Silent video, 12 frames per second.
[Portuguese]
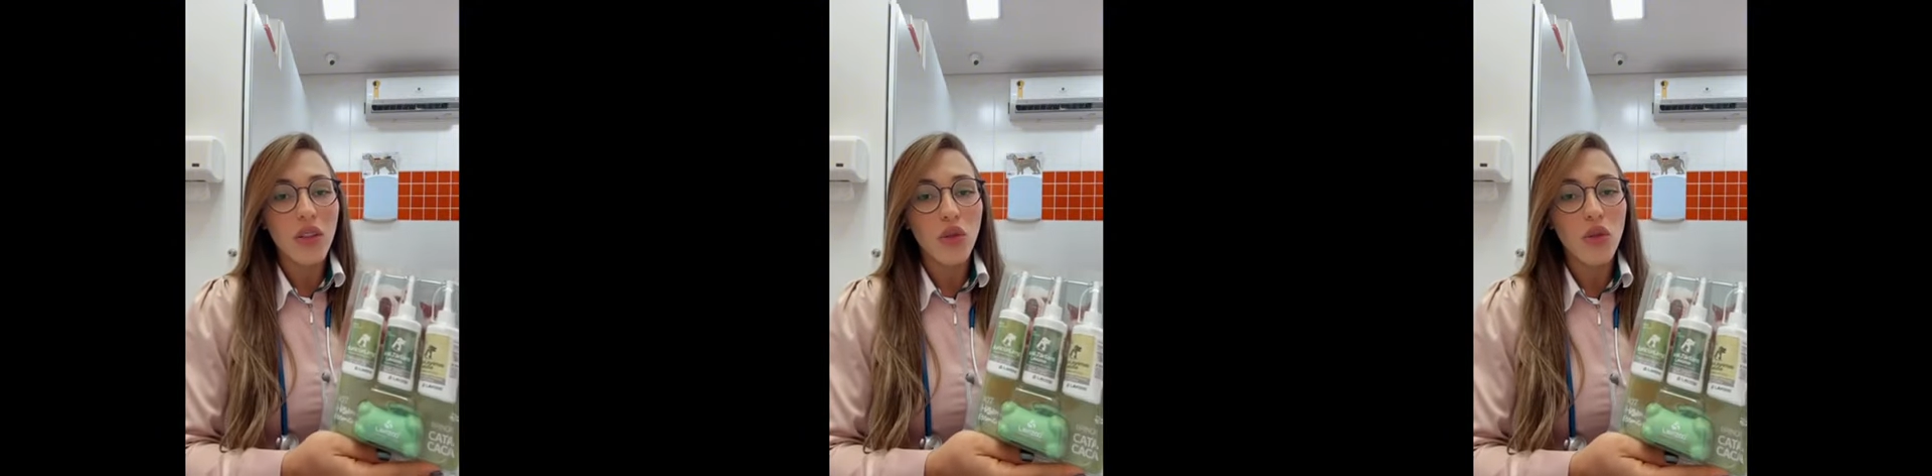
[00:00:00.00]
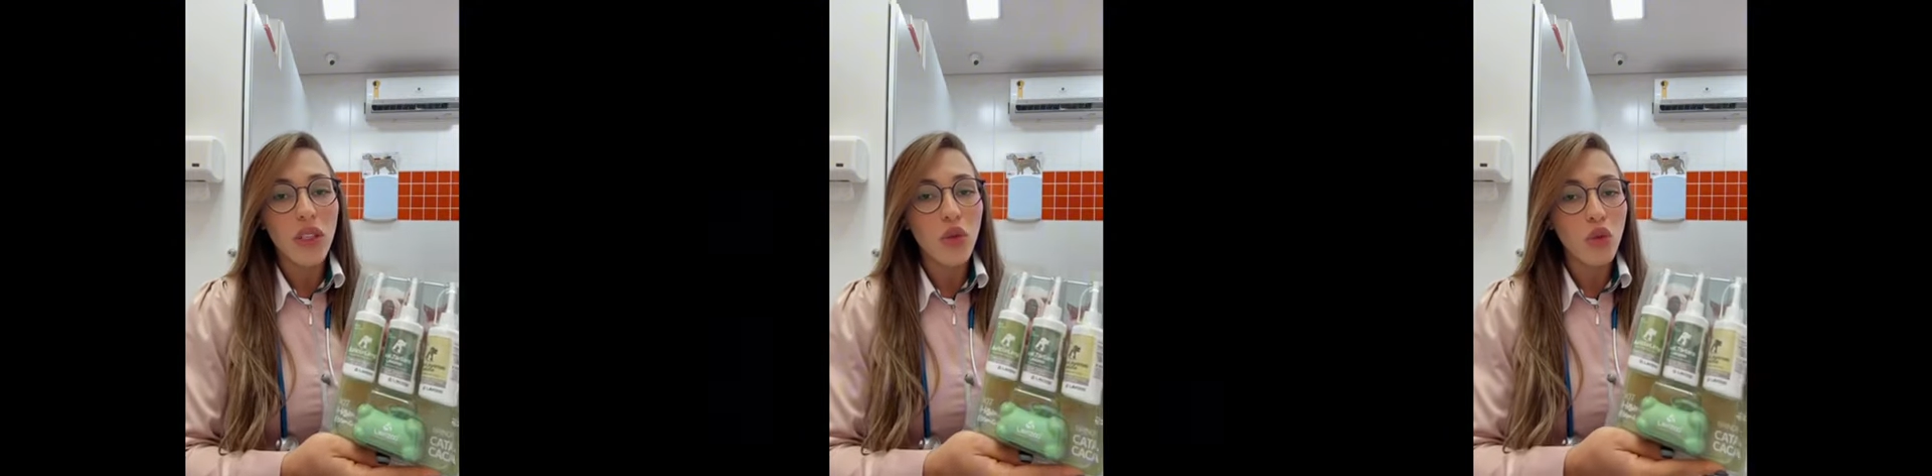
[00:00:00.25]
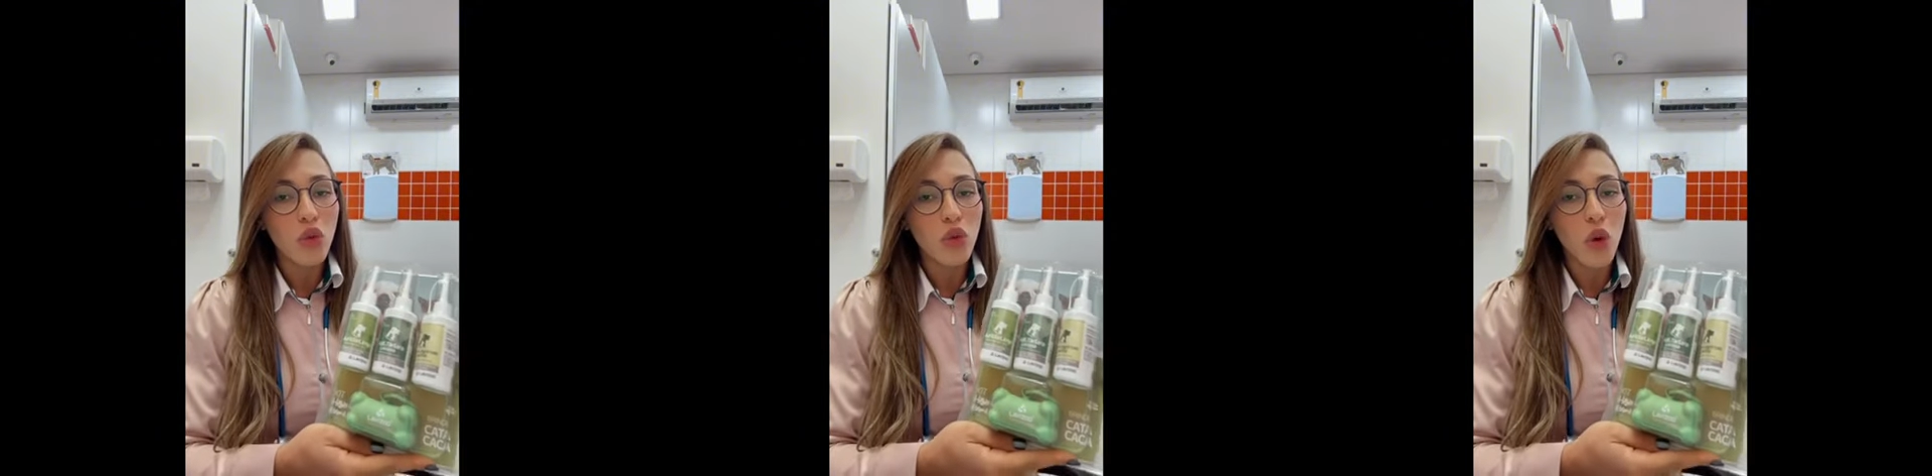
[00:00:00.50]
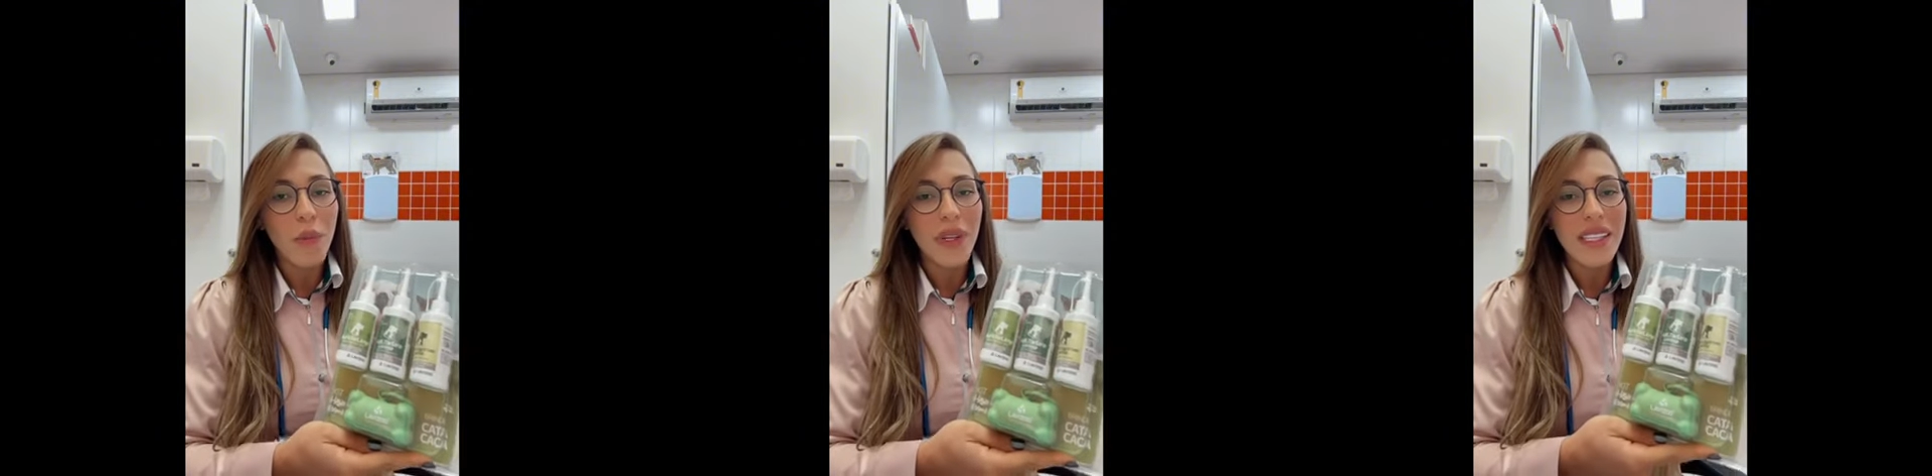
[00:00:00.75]
é tudo que um
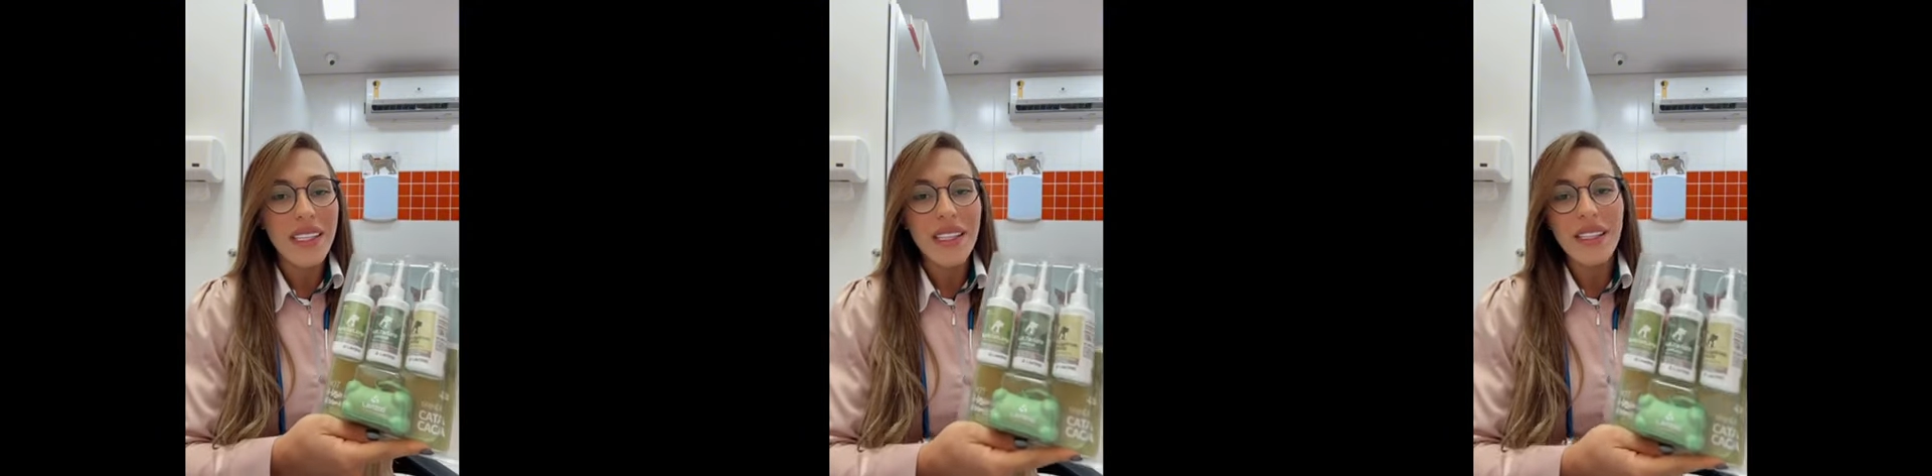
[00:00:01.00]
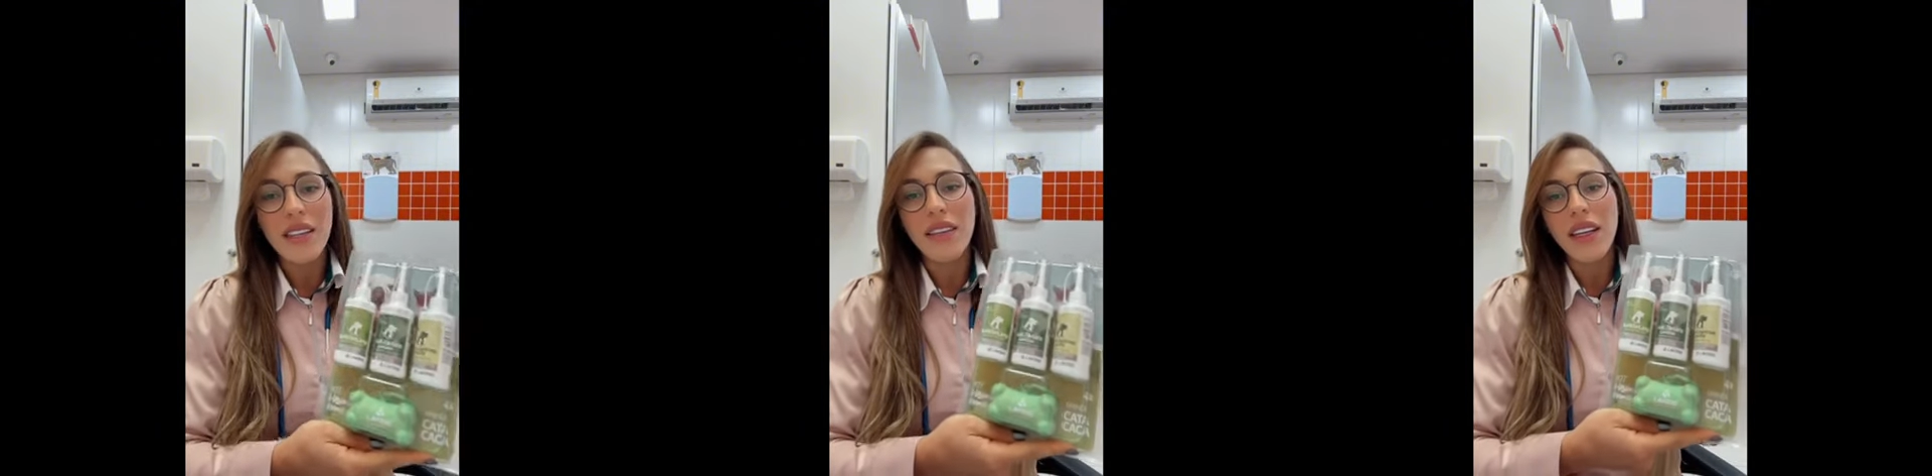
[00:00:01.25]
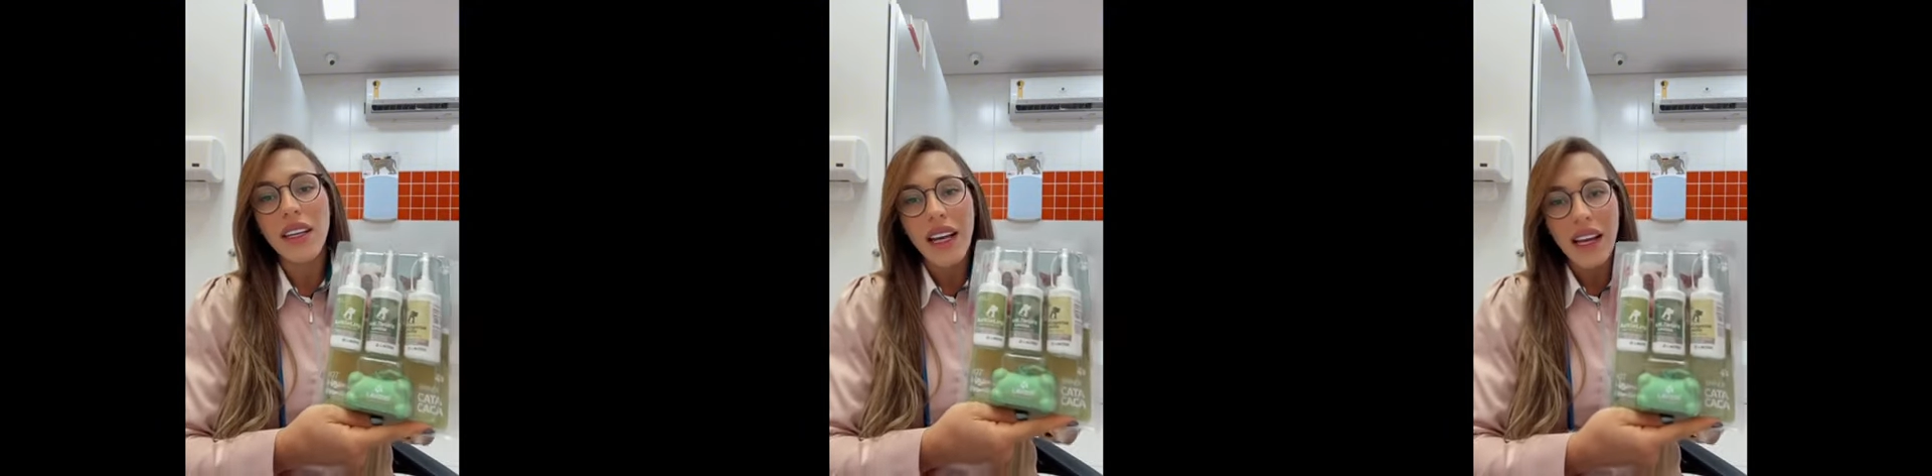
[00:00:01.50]
tutor precisa ter em